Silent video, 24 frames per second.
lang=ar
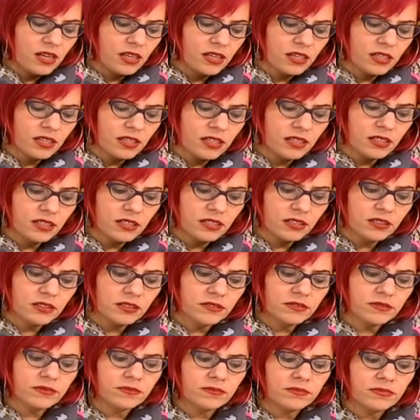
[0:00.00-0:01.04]

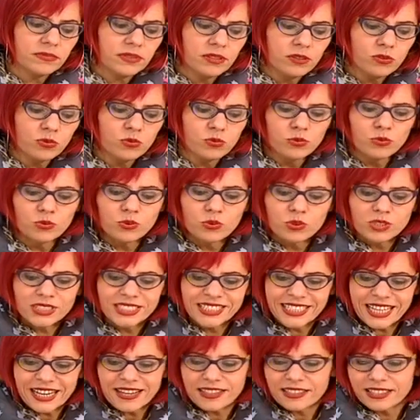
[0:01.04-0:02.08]
آه
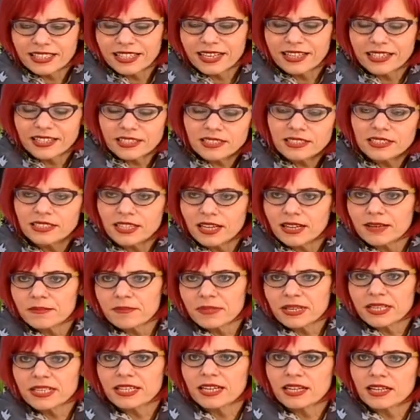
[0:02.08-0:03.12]
والسرد للقصة
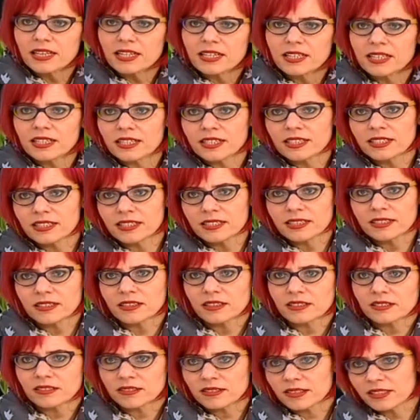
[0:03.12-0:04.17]
منا
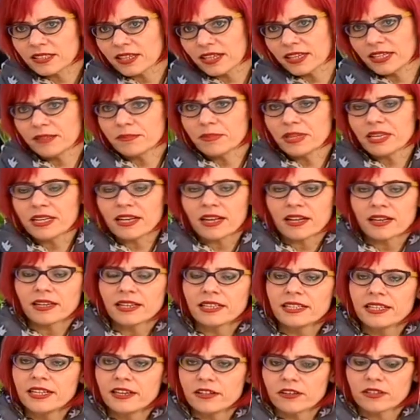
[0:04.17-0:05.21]
آه يعني منا
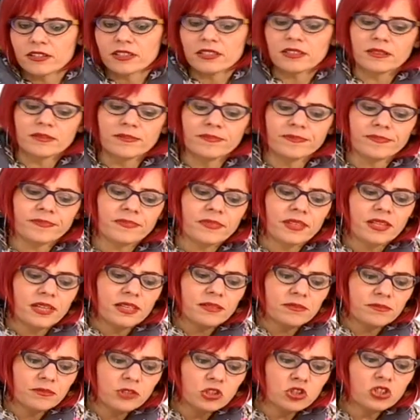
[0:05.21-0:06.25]
لينير آه
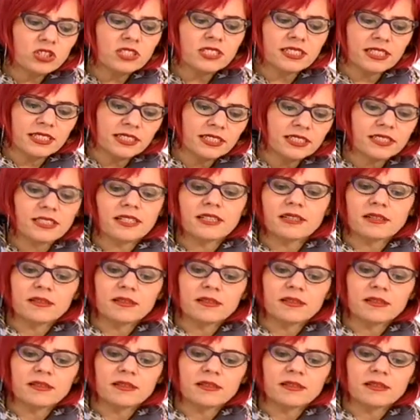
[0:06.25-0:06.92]
مش قصه